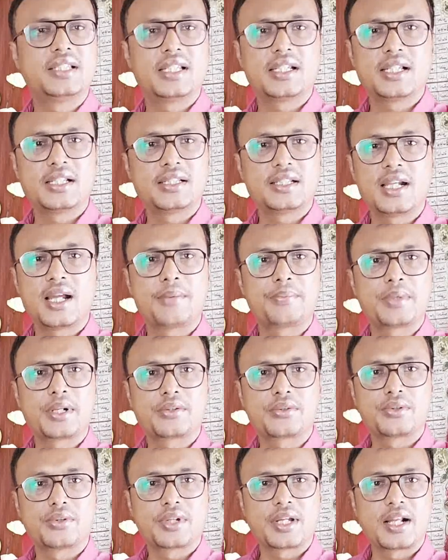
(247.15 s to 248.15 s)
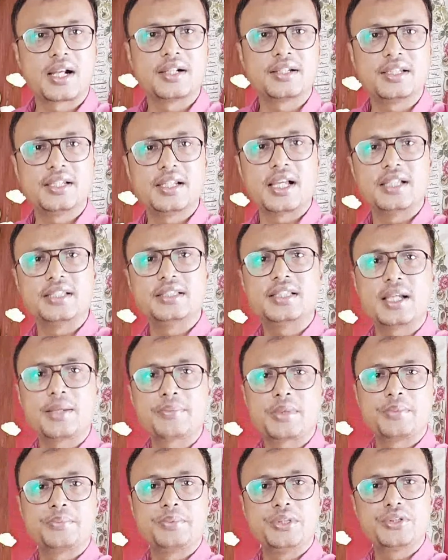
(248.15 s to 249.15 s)
সেক্ষেত্রে আপনার কোনো গ্যারান্টি নাই যে
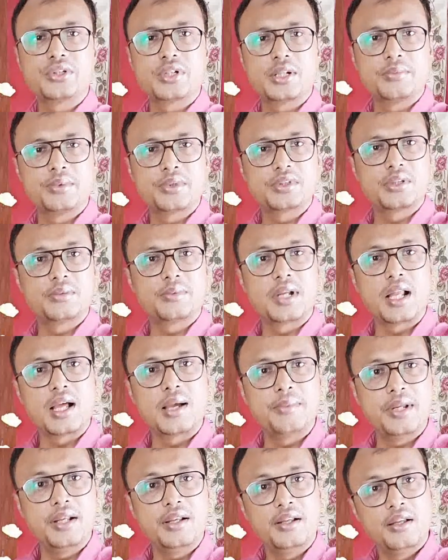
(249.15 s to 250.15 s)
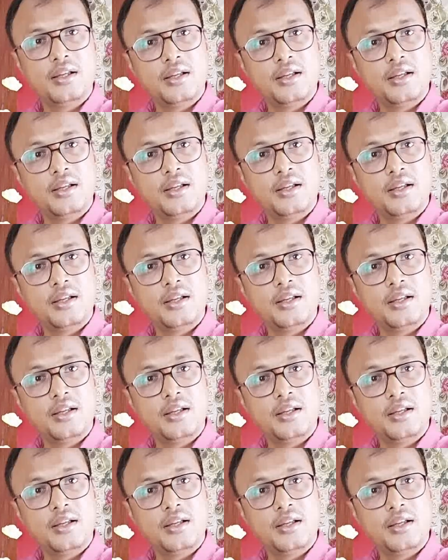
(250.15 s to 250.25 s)
আপনার পিছনের মুক্ত বলা আমেল